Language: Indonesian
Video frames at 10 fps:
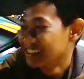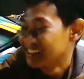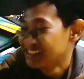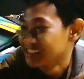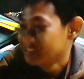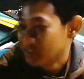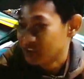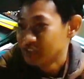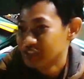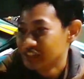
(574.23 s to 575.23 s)
ini baru jadi
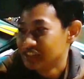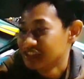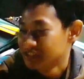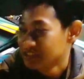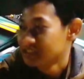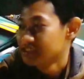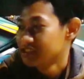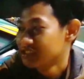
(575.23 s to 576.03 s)
baru ikut satu kali kontes terus